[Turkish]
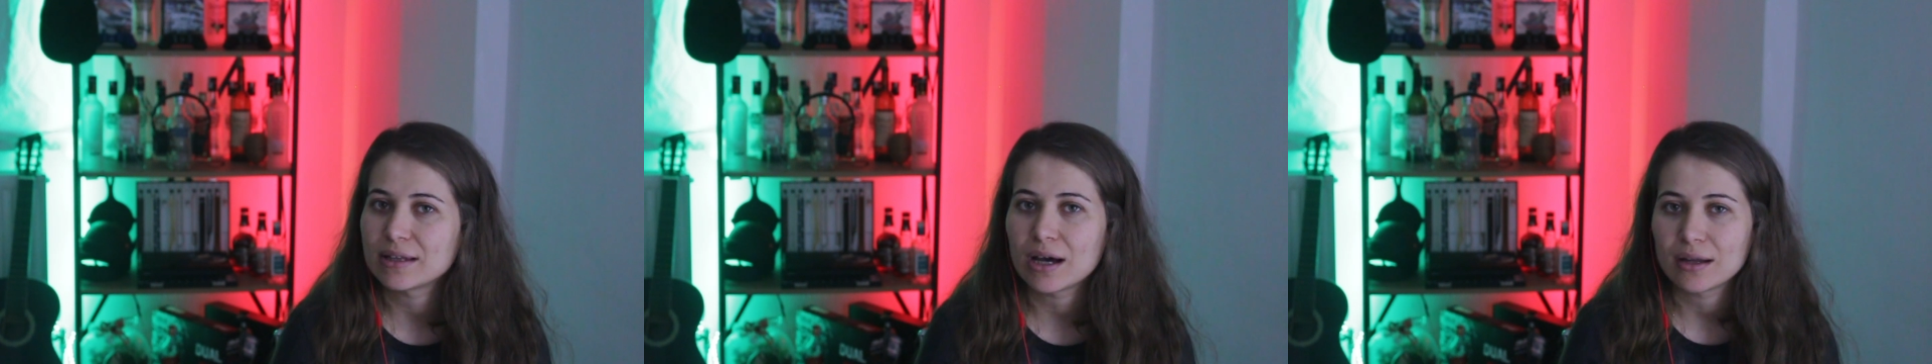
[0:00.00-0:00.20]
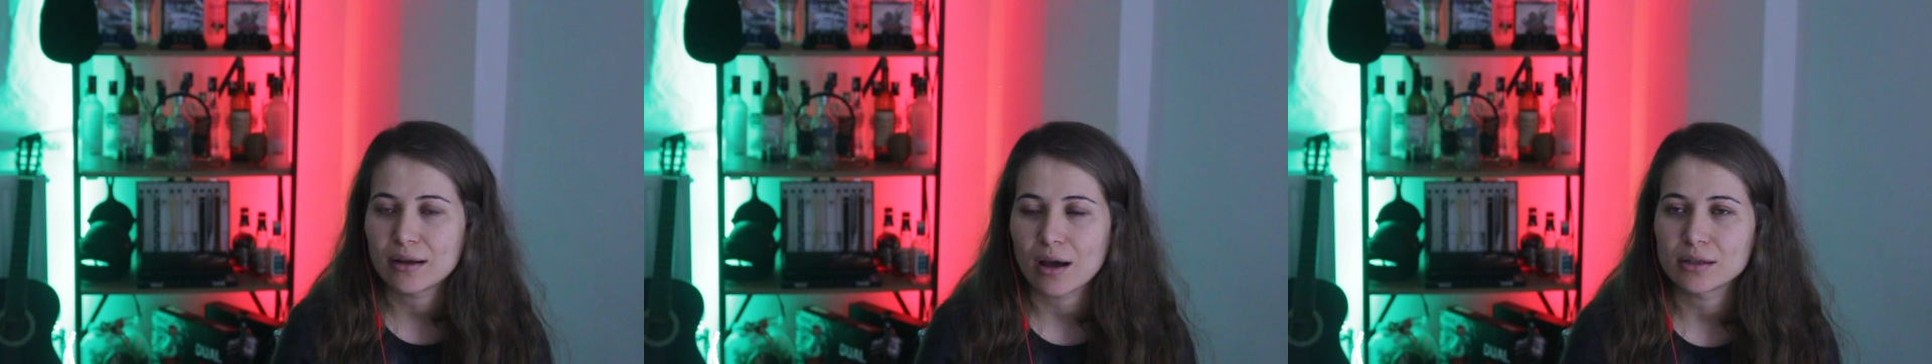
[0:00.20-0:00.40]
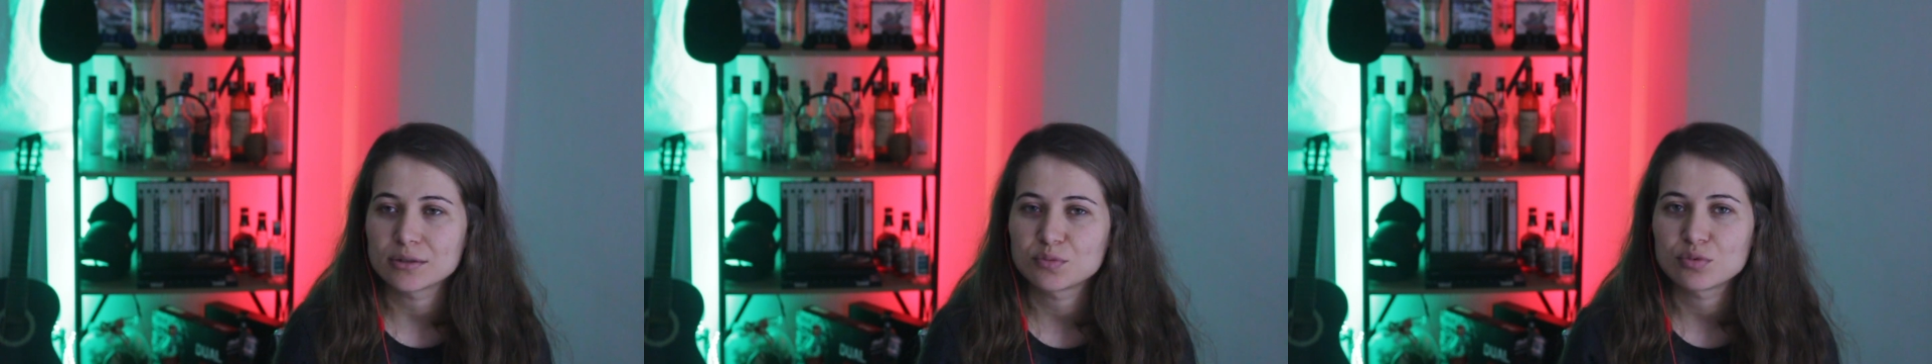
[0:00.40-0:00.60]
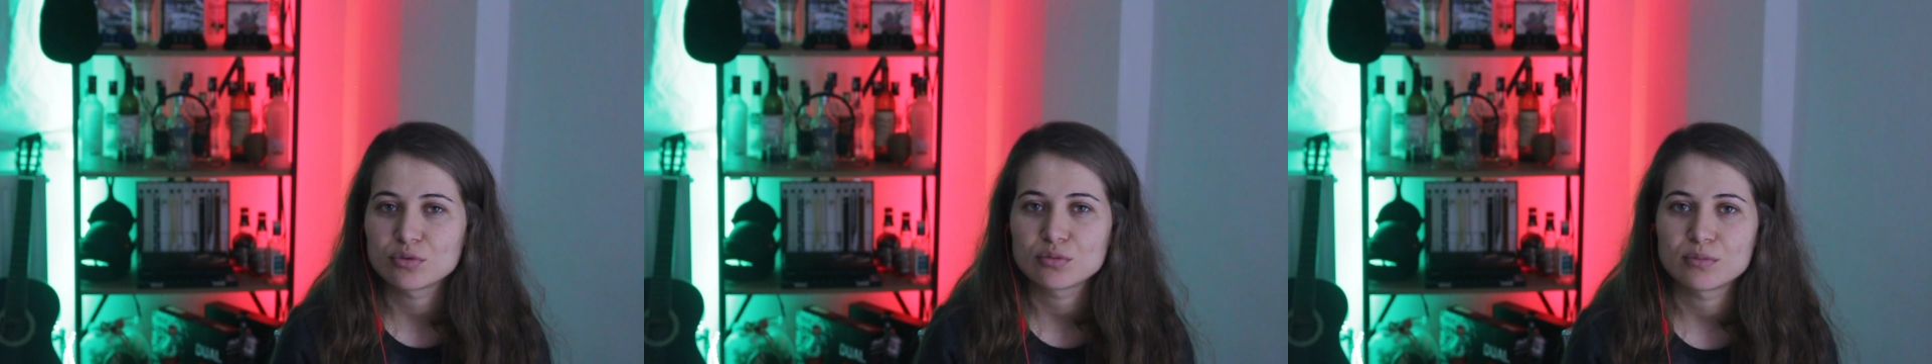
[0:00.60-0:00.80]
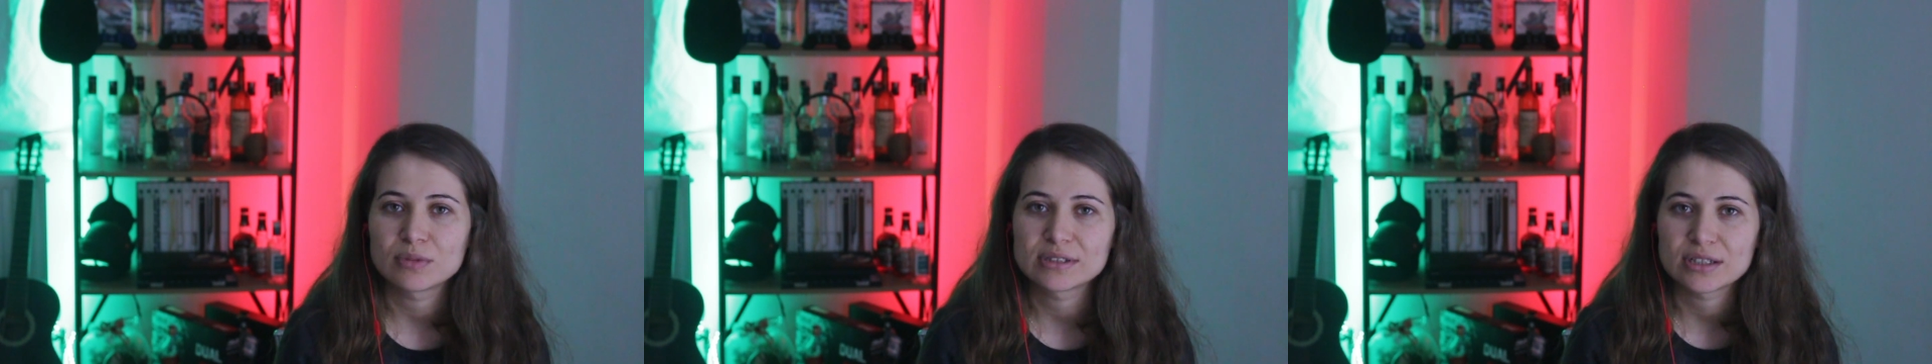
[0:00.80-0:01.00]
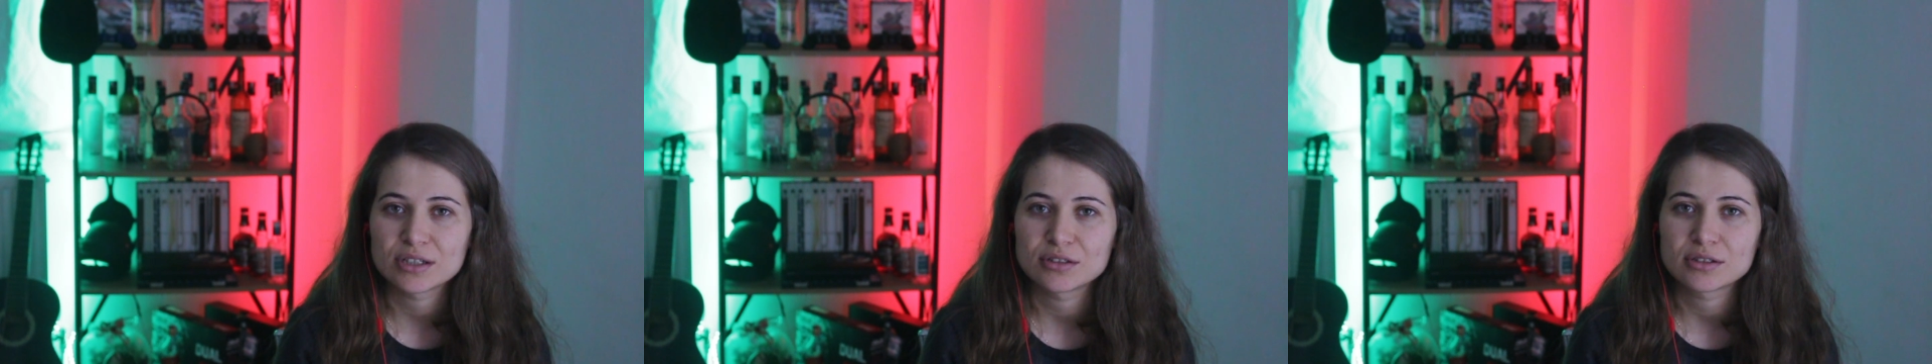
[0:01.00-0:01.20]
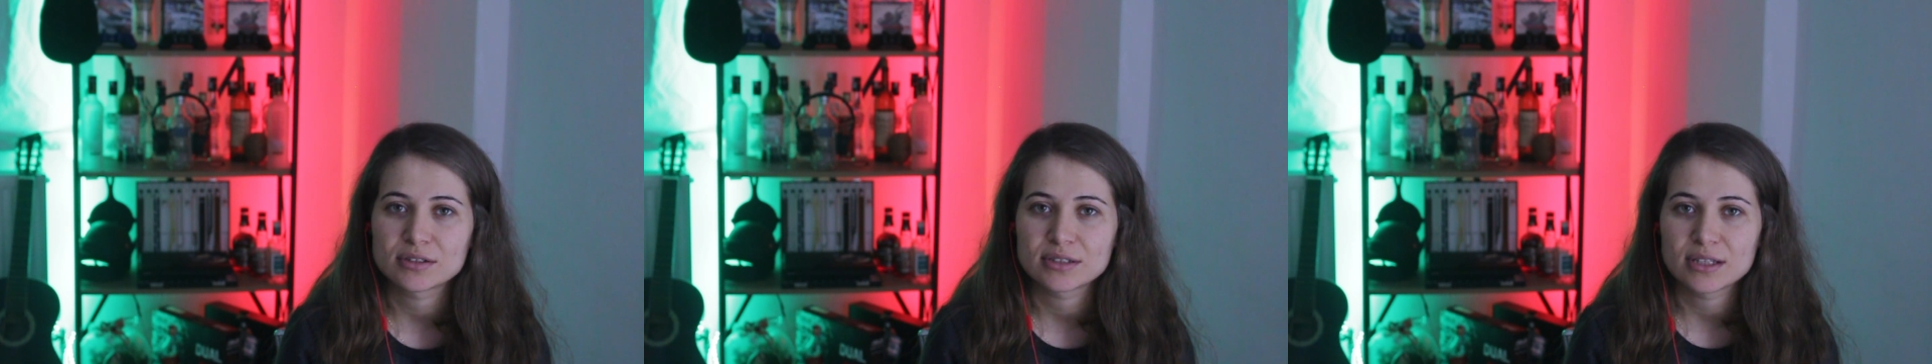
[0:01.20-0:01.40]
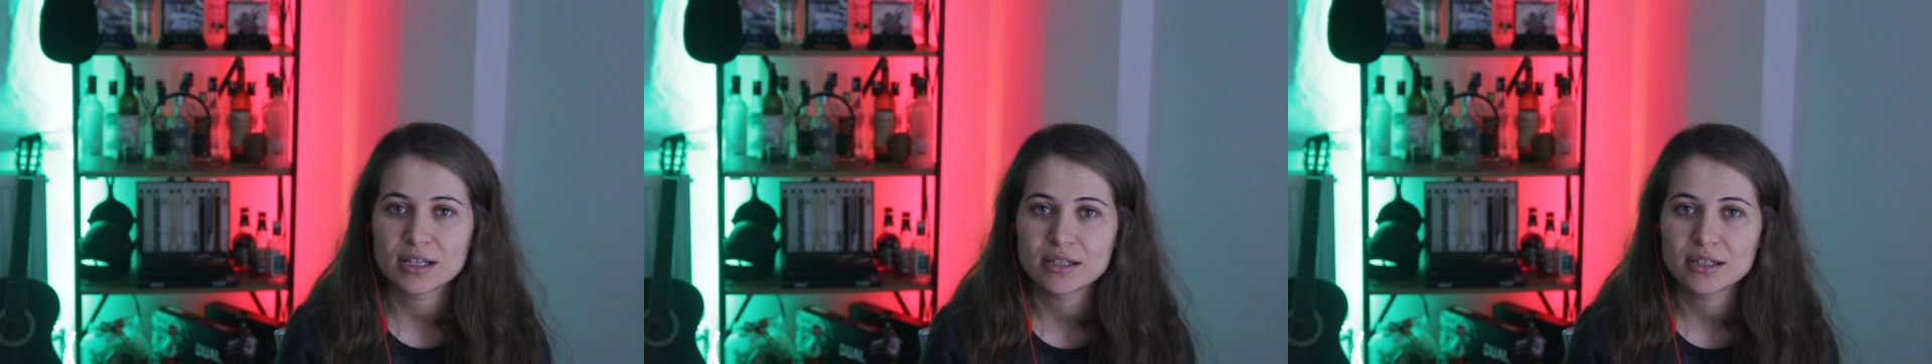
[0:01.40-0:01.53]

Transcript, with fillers: daha rahat bulunması açısından.